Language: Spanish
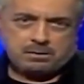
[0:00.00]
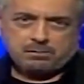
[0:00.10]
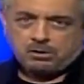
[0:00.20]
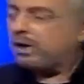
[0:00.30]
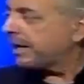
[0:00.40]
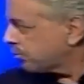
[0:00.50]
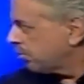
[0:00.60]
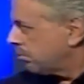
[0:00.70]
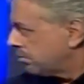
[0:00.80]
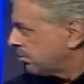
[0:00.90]
bueno, eso,
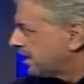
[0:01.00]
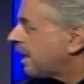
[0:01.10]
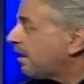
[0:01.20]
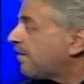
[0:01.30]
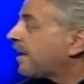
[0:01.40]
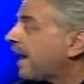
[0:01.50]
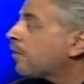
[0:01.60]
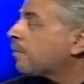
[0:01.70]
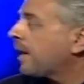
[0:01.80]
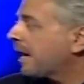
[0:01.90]

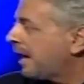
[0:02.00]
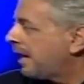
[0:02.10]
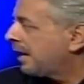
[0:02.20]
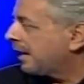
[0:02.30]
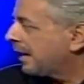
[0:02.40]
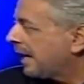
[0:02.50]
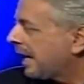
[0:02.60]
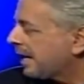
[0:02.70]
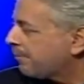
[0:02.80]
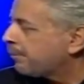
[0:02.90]
significado para
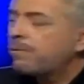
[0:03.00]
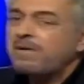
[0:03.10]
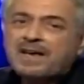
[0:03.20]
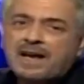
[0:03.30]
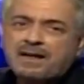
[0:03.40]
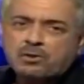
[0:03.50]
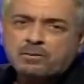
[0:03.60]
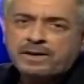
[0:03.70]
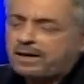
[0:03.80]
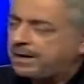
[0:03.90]
la República Y
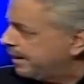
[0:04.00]
que